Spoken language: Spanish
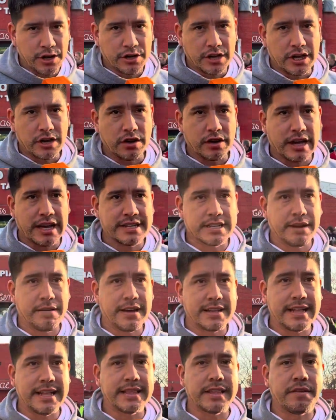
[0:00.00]
lógico que haya
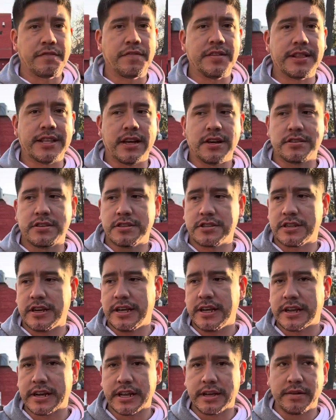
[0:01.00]
bastante infiltrados hinchas
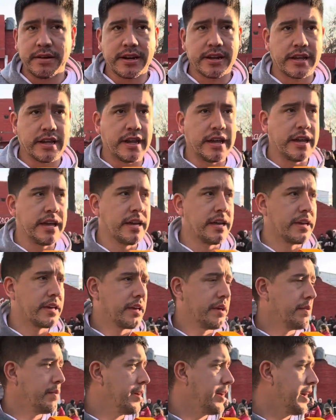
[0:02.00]
de River, que,
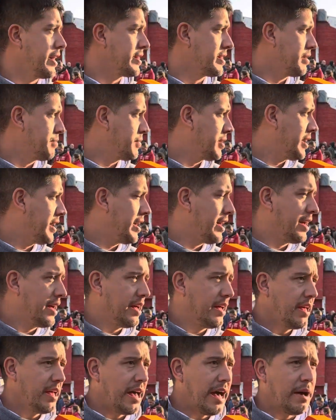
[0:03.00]
vengan también a,
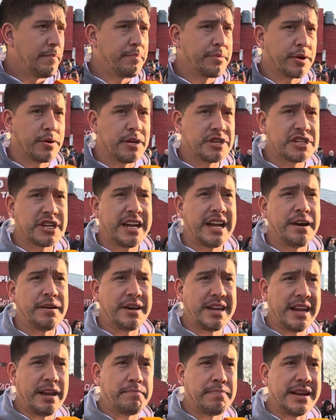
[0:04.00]
a, aprovechar a
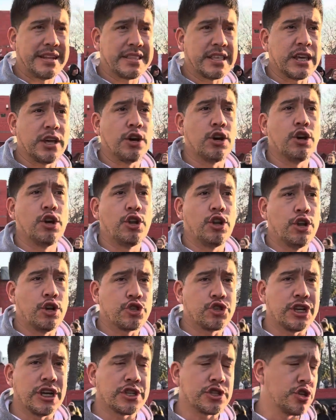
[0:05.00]
ver el partido. Lo
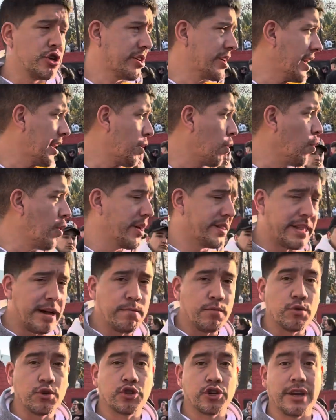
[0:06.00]
cierto es que cuesta
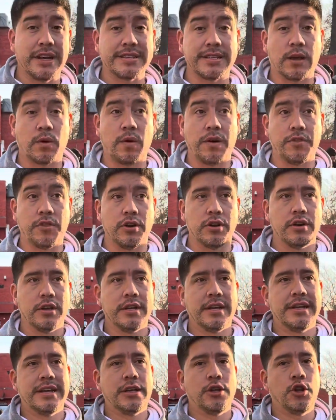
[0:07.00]
mucho a veces cuando
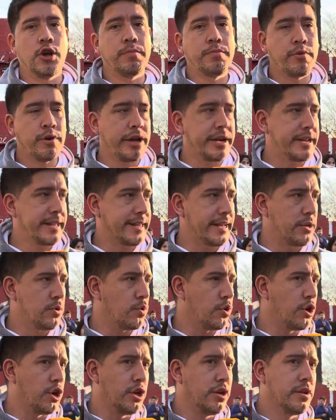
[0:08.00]
no puedes gritar
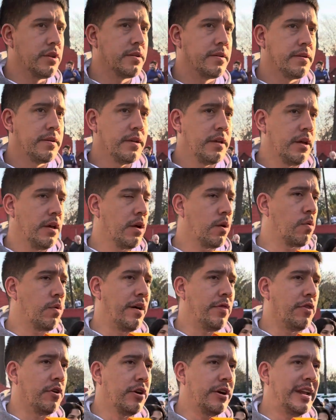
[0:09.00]
un gol.
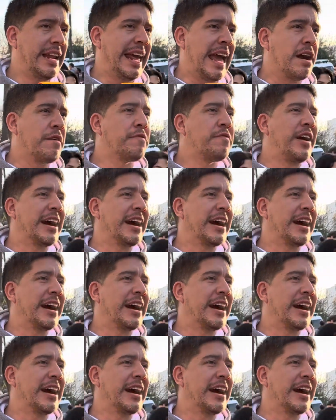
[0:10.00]
Cuando lean